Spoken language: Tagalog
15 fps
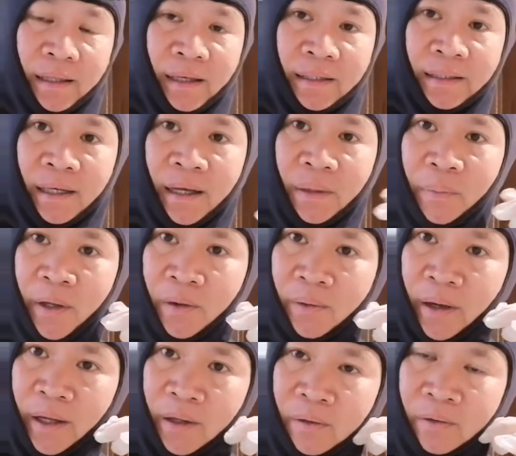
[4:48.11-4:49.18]
At saka
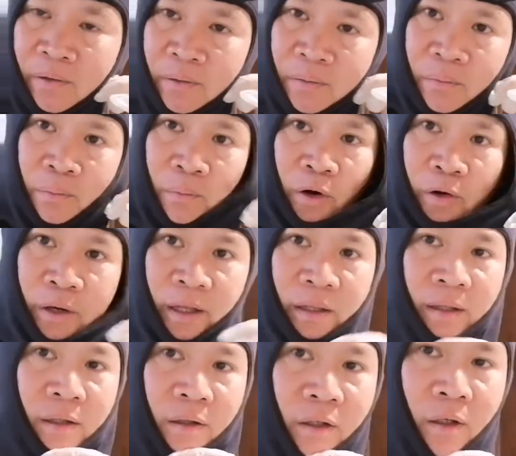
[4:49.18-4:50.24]
meron kayong bonnet.